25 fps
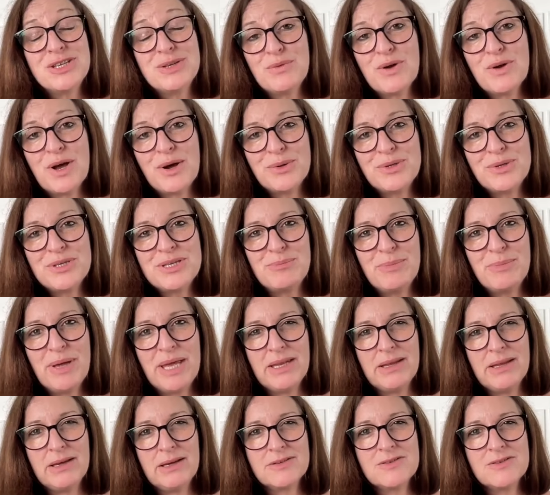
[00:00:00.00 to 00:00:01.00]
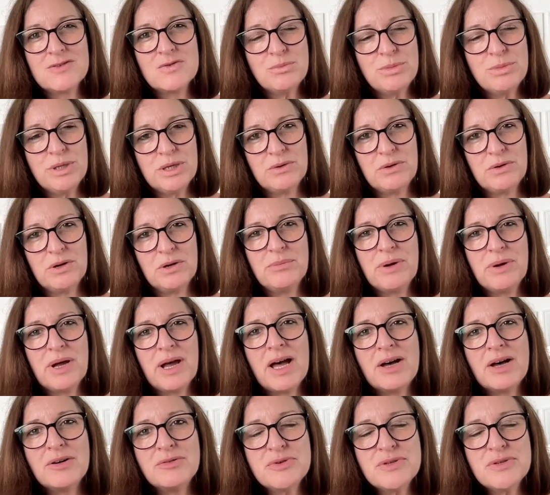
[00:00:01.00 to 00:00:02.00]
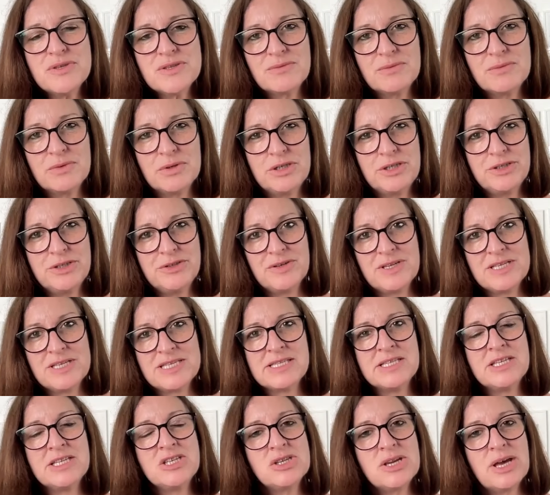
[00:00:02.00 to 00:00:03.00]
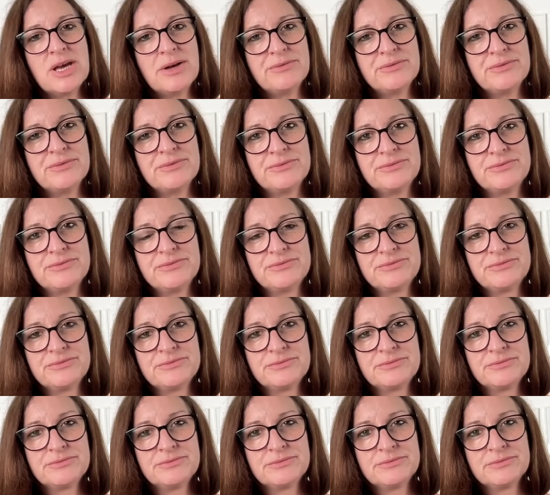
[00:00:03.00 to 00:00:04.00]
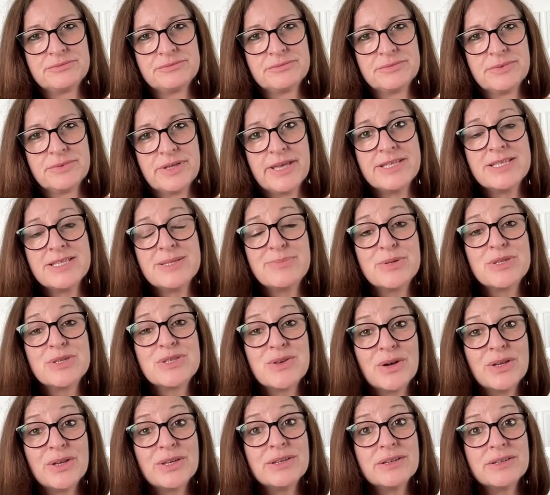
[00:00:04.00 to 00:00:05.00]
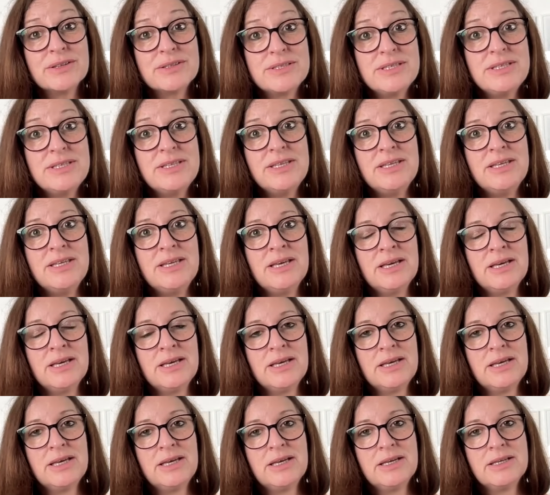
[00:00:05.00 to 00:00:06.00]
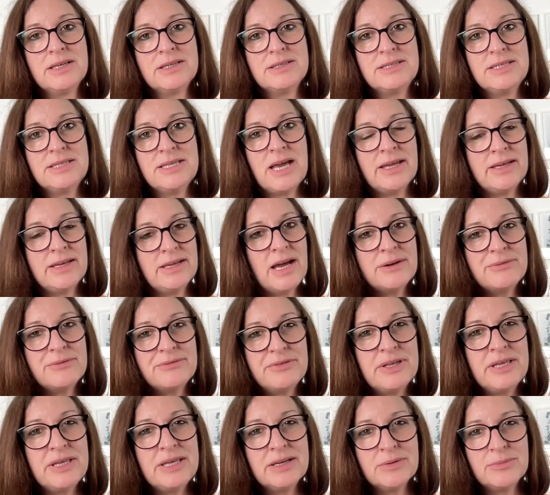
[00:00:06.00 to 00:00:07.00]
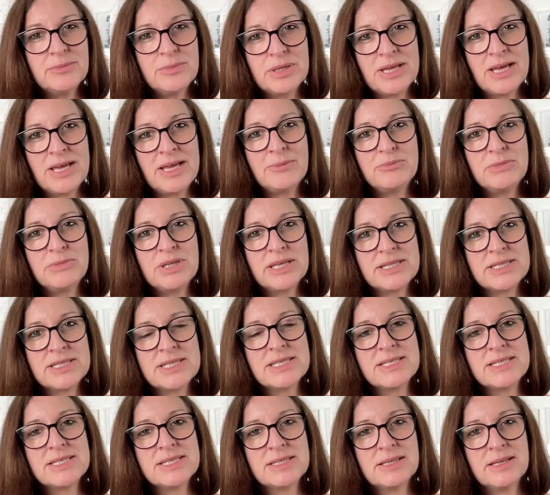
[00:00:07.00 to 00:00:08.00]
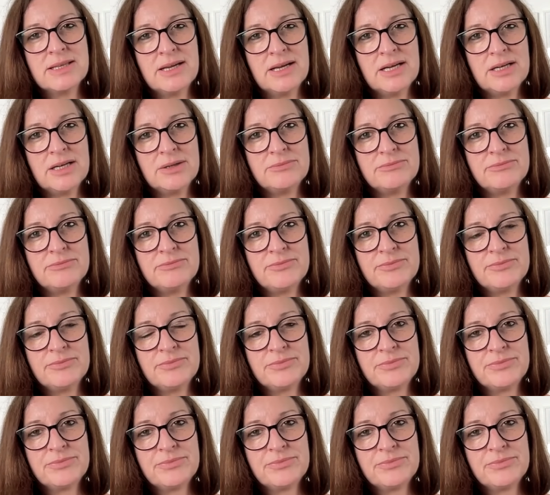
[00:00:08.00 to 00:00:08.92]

die Frauen, die Männer zu mir kommen, raus wollen und es nicht schaffen. Insbesondere die, die eine Affäre mit einem Narzissten haben.